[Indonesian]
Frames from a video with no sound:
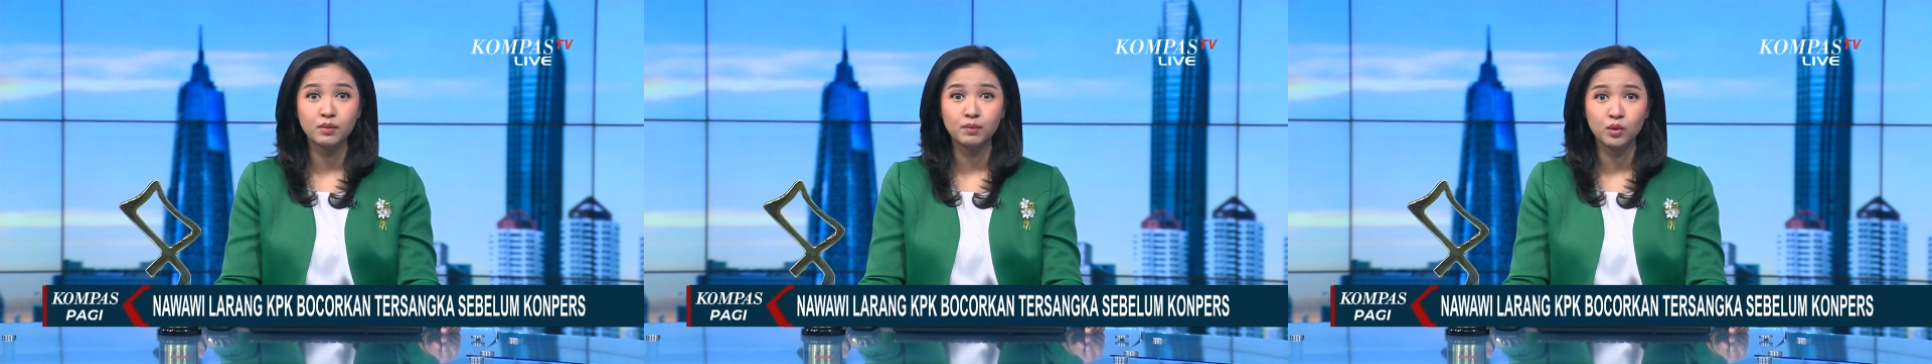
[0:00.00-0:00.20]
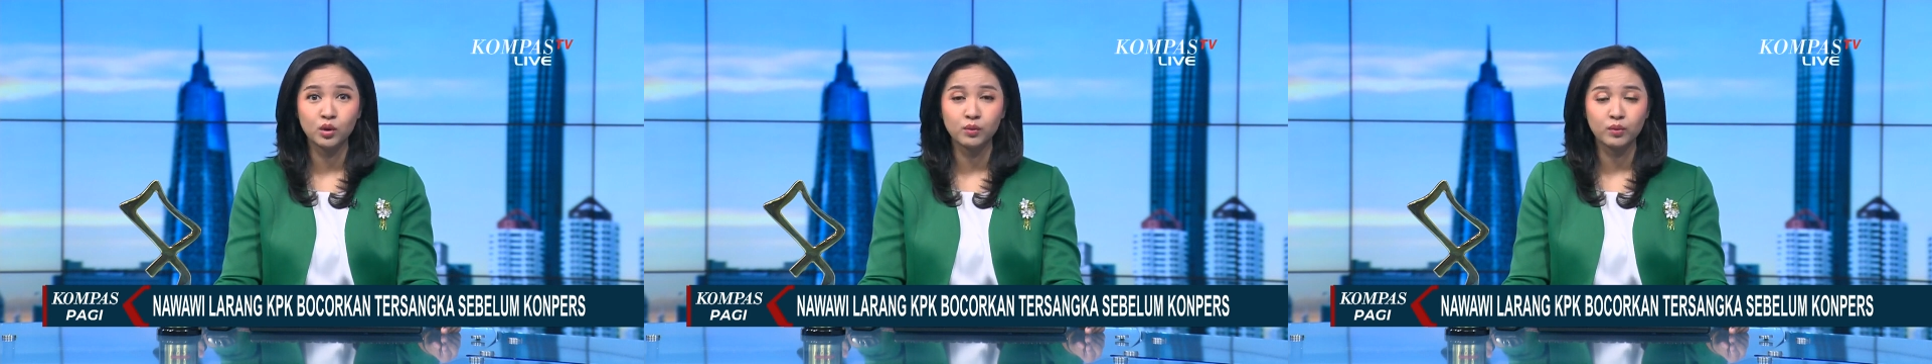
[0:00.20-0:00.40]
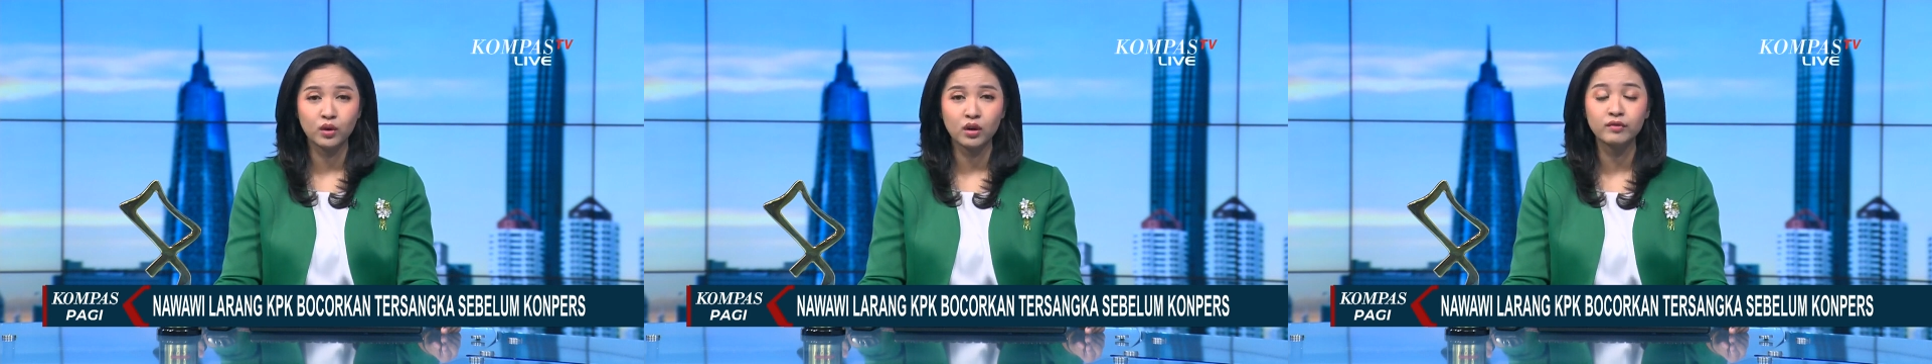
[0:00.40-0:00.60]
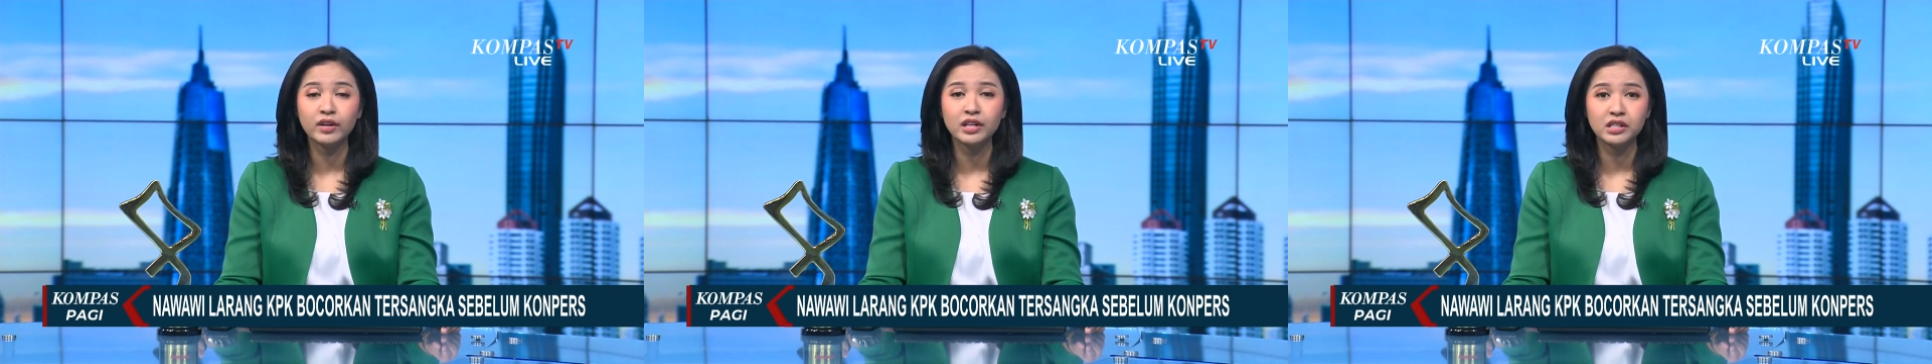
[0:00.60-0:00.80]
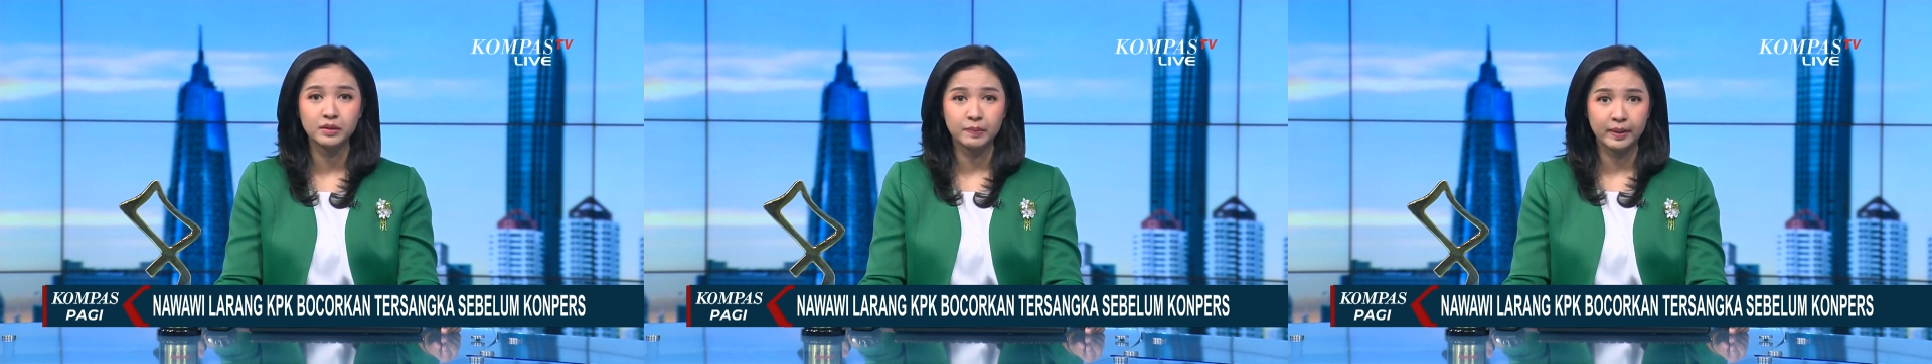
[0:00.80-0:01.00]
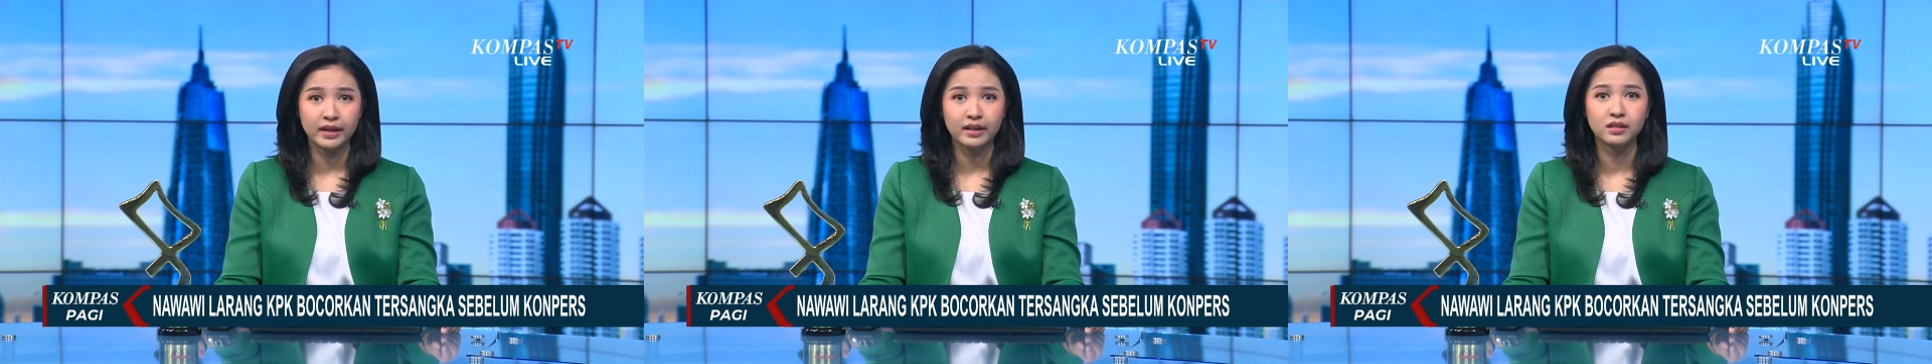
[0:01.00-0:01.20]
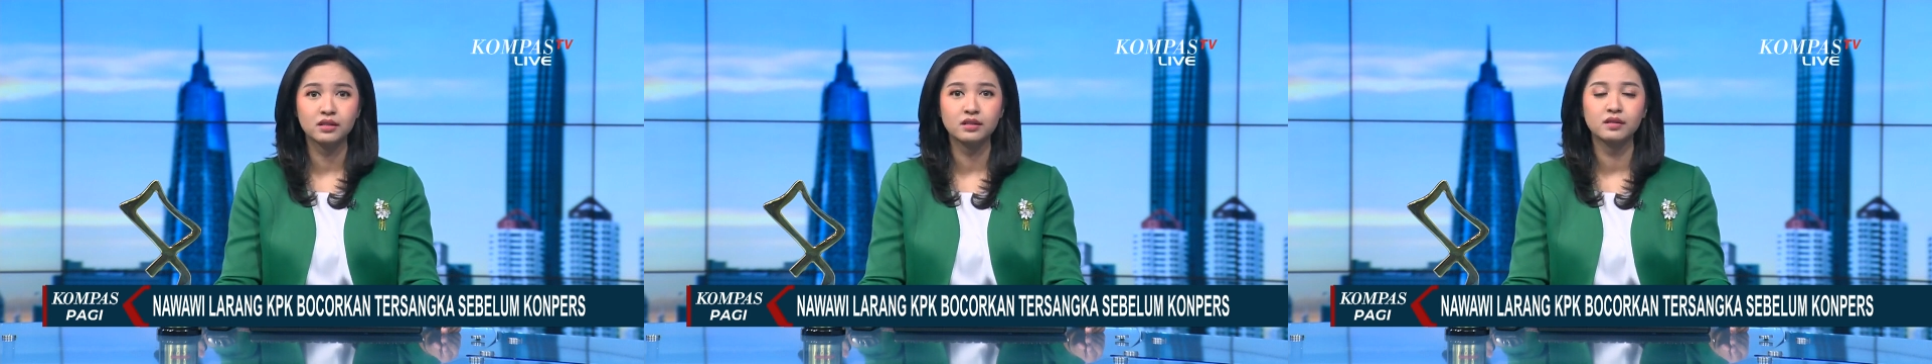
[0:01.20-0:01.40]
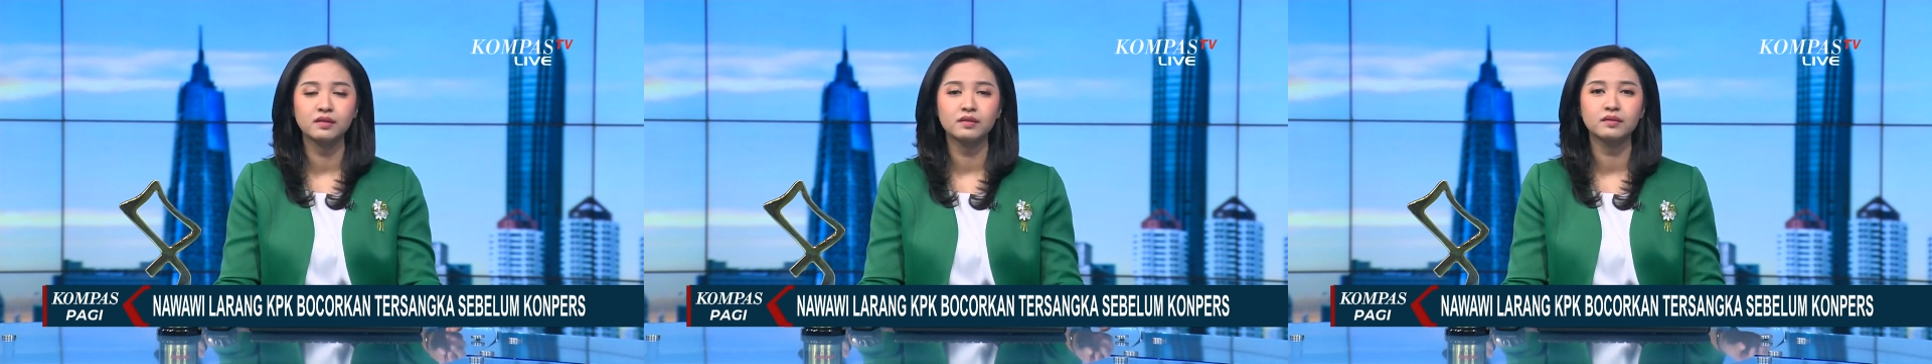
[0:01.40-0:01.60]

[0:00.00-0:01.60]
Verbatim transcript: sebelum konferensi pers